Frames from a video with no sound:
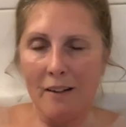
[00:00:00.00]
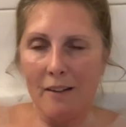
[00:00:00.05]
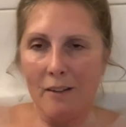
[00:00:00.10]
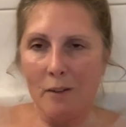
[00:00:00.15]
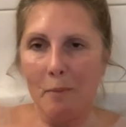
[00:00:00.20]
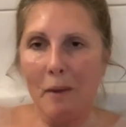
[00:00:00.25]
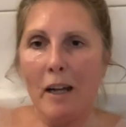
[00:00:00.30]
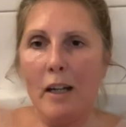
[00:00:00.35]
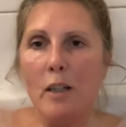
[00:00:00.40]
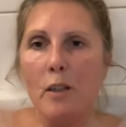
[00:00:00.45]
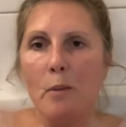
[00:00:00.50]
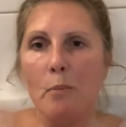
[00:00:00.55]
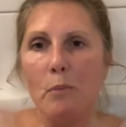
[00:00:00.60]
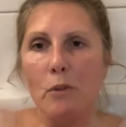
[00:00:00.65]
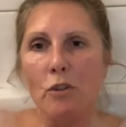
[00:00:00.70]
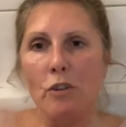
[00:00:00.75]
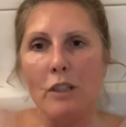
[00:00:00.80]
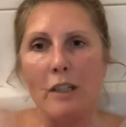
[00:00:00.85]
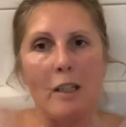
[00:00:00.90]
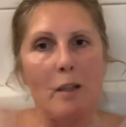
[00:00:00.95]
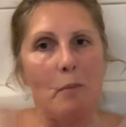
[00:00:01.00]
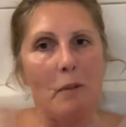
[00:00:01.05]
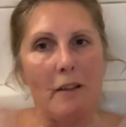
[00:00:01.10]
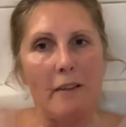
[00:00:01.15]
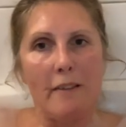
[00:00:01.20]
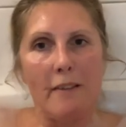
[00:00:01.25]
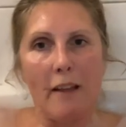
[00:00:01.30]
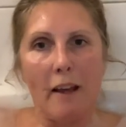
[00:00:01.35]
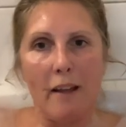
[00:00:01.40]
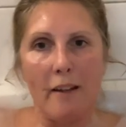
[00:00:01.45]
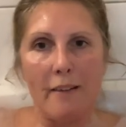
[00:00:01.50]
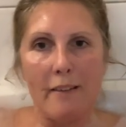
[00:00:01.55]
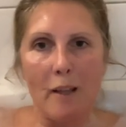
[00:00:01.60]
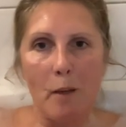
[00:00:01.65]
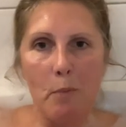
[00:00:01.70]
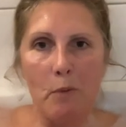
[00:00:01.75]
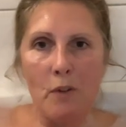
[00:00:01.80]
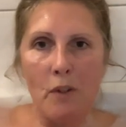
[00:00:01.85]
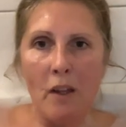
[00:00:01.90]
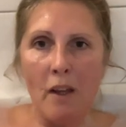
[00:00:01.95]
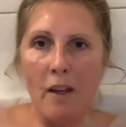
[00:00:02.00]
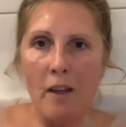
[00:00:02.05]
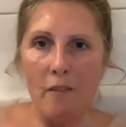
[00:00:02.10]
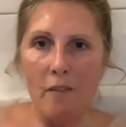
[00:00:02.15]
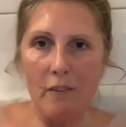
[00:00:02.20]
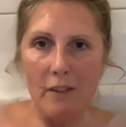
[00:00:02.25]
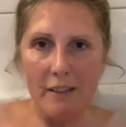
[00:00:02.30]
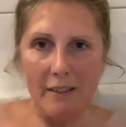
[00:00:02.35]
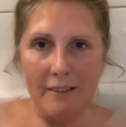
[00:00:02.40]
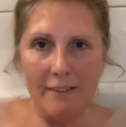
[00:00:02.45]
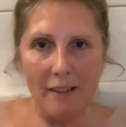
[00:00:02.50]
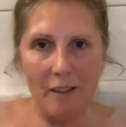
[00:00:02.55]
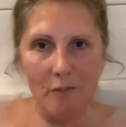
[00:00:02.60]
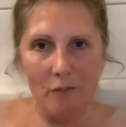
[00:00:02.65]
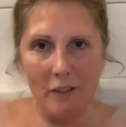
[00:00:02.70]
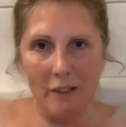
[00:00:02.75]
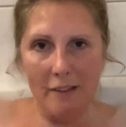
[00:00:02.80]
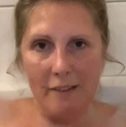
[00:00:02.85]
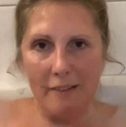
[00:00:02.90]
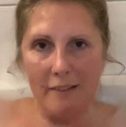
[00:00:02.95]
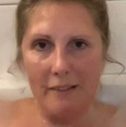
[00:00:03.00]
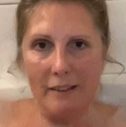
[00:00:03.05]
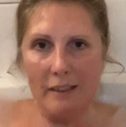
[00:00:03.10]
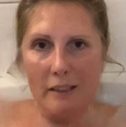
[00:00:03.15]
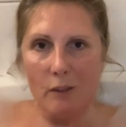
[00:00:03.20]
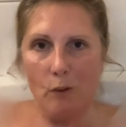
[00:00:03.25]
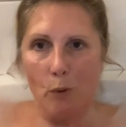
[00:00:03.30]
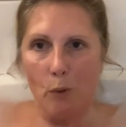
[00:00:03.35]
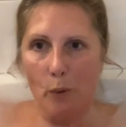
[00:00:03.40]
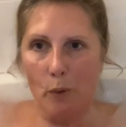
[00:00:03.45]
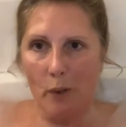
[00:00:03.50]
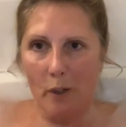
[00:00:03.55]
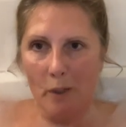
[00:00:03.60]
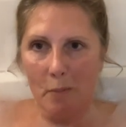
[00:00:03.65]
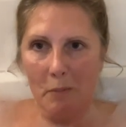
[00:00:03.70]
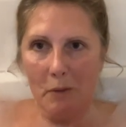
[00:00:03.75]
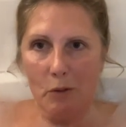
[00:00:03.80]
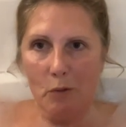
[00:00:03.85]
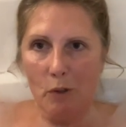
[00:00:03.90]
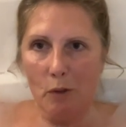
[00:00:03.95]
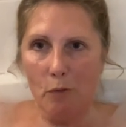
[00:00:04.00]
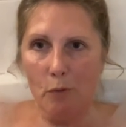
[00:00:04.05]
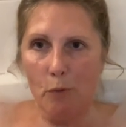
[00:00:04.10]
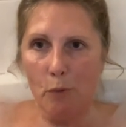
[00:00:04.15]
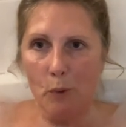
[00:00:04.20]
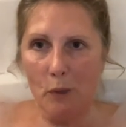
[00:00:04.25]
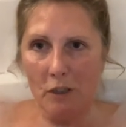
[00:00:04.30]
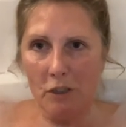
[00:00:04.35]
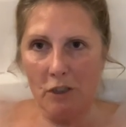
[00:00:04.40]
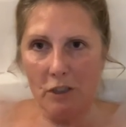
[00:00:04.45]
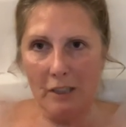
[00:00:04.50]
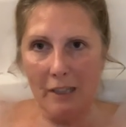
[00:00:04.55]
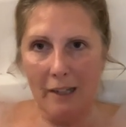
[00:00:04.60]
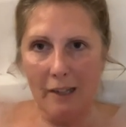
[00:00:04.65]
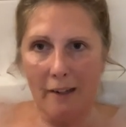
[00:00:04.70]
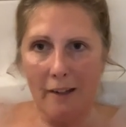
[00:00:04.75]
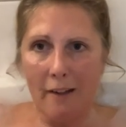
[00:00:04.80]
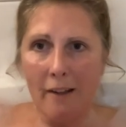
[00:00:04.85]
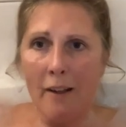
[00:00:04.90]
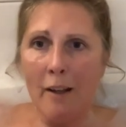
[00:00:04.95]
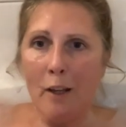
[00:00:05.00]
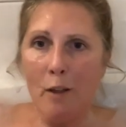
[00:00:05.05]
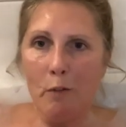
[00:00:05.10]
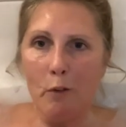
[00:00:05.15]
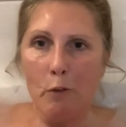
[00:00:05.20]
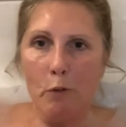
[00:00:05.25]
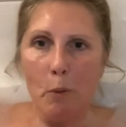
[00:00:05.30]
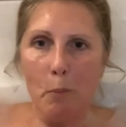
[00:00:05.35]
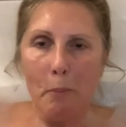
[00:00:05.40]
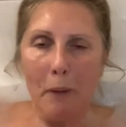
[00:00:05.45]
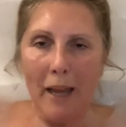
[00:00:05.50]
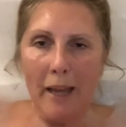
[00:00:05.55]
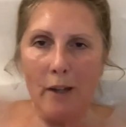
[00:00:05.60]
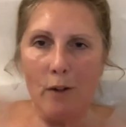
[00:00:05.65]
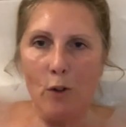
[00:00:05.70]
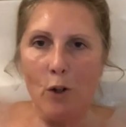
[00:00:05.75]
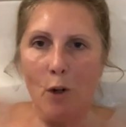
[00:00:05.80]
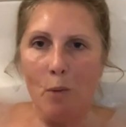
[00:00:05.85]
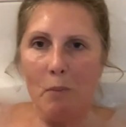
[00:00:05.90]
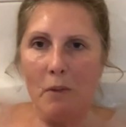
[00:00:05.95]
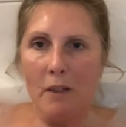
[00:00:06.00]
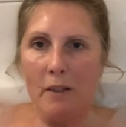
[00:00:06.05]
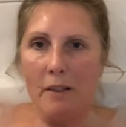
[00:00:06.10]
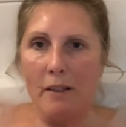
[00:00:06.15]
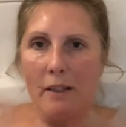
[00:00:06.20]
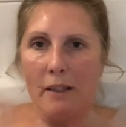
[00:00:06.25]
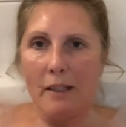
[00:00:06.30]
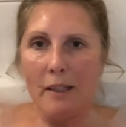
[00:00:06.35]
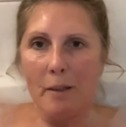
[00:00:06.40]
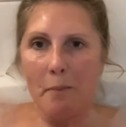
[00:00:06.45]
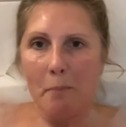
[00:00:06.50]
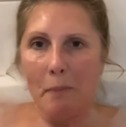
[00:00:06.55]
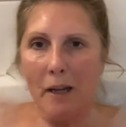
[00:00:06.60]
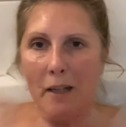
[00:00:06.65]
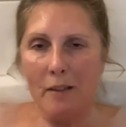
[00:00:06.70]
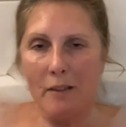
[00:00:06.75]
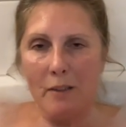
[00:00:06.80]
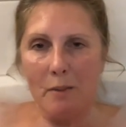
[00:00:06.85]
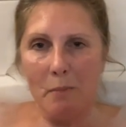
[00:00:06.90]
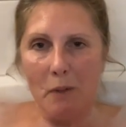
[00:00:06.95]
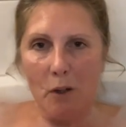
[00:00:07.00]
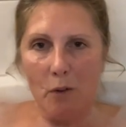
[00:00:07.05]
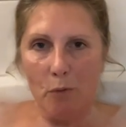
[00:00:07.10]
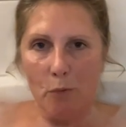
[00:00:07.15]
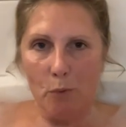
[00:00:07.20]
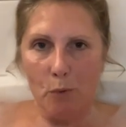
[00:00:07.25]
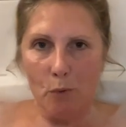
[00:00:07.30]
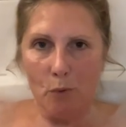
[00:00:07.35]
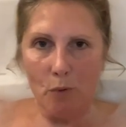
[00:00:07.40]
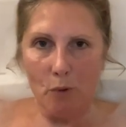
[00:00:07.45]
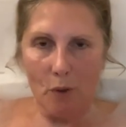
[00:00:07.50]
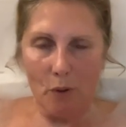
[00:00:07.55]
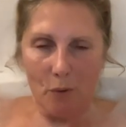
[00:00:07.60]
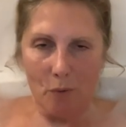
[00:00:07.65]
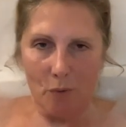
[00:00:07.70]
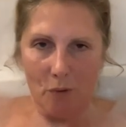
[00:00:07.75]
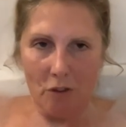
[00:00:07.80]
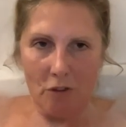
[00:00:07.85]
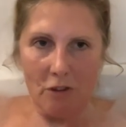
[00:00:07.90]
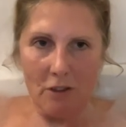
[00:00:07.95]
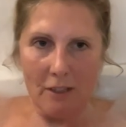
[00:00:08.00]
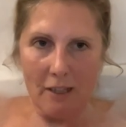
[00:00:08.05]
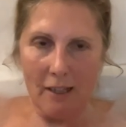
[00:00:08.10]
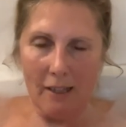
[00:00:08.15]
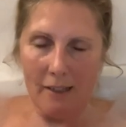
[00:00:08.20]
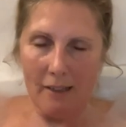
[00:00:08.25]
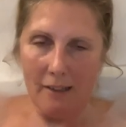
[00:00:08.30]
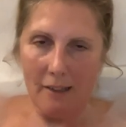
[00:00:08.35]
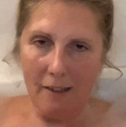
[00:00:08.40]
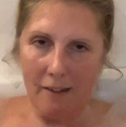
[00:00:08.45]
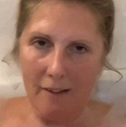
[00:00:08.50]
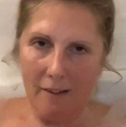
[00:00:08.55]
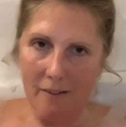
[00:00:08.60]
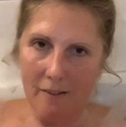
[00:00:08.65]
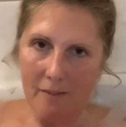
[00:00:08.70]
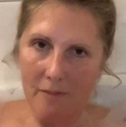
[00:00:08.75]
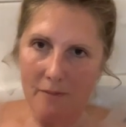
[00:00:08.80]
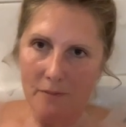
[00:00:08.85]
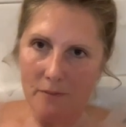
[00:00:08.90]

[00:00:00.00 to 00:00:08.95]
Es mag beschämend sein, selbst wenn ich sein Winseln nicht höre, mir nur vorstelle, wie Vorbeikommende ihn manchmal füttern oder streicheln.